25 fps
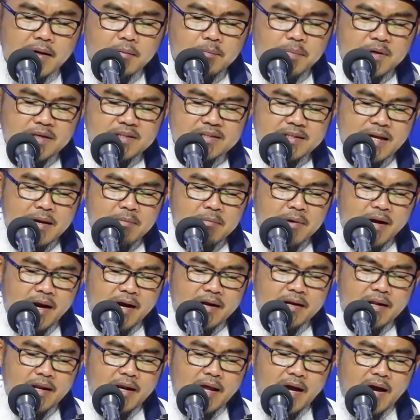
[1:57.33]
Pertama
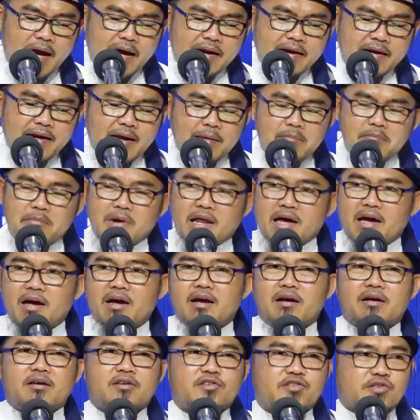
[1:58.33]
adalah an
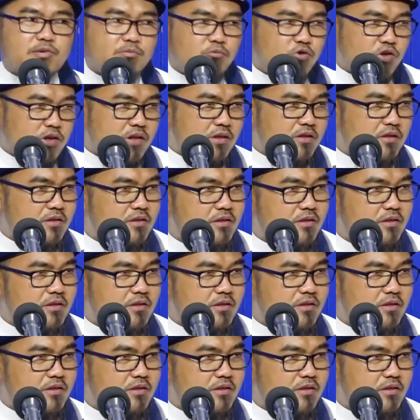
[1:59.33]
semut.